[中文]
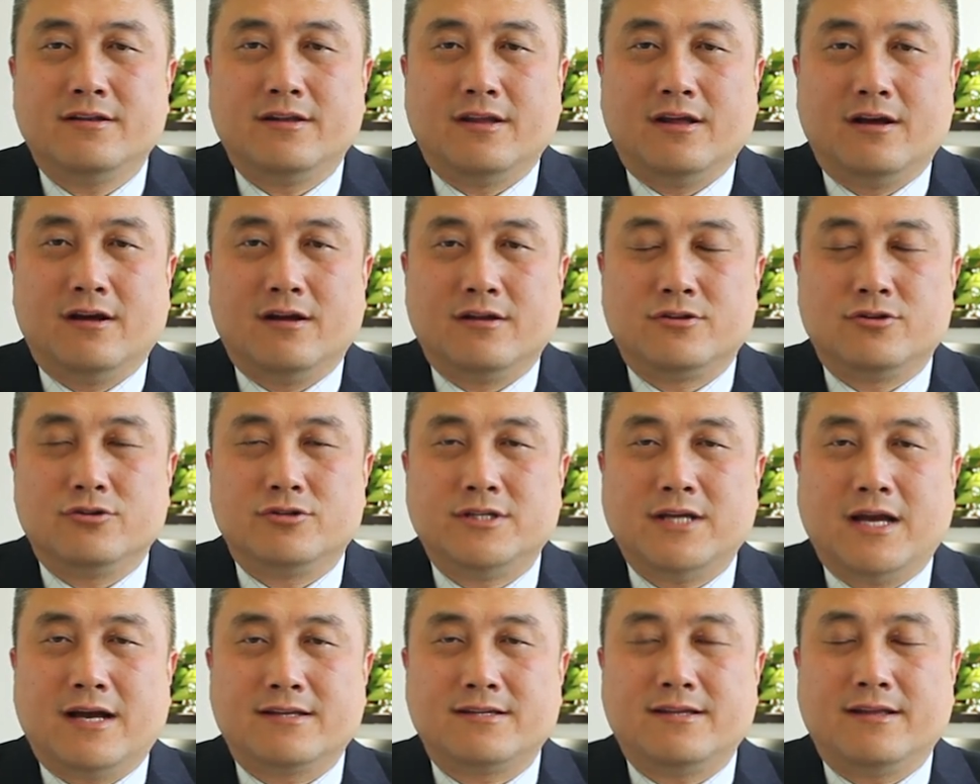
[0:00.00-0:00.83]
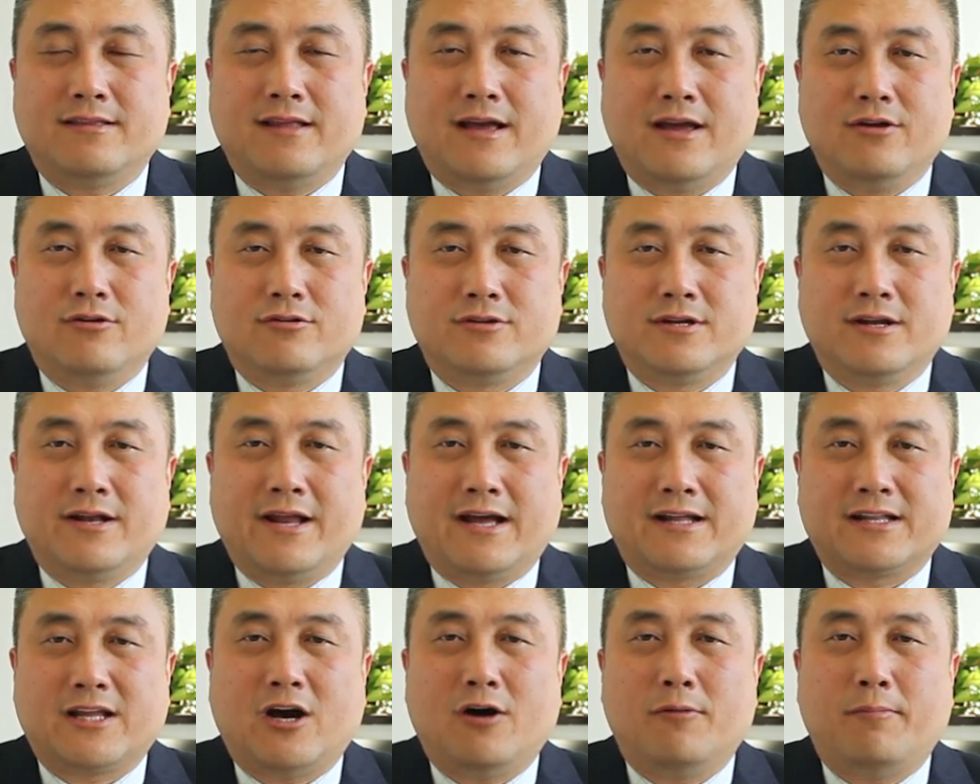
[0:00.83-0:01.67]
那就像现在有这
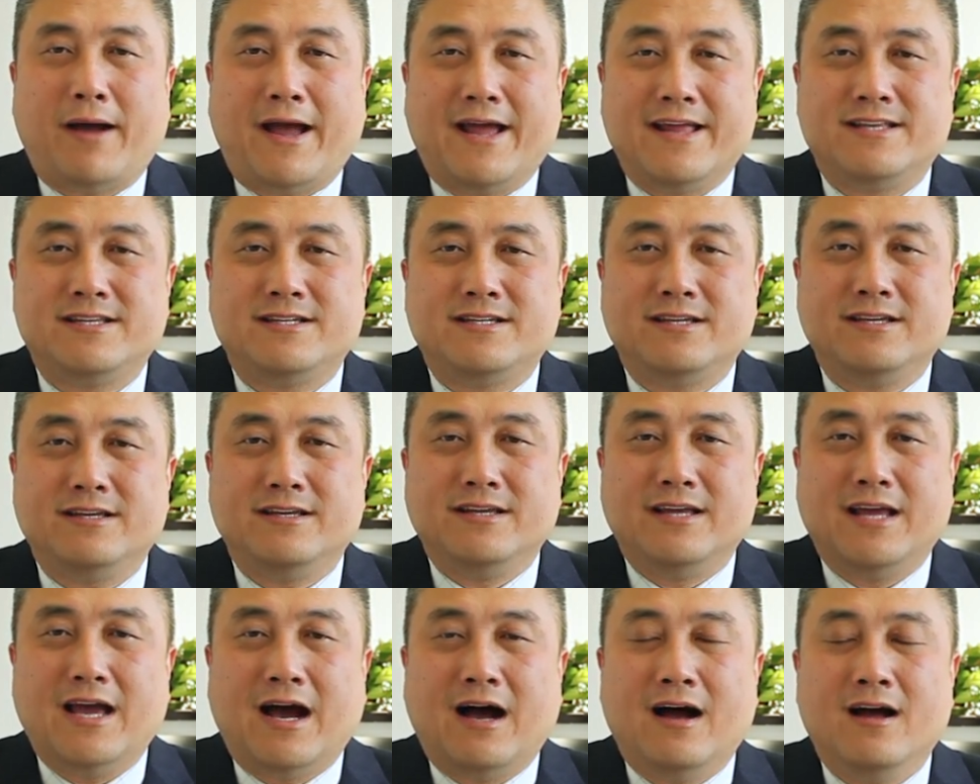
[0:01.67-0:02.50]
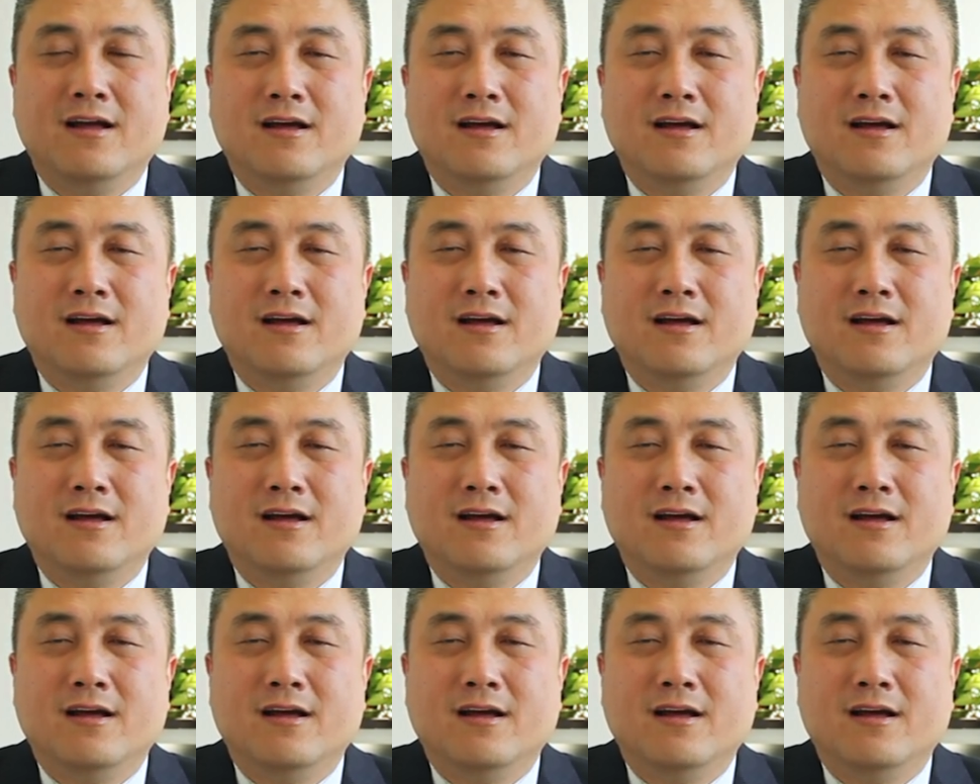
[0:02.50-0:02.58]
两套排期一样，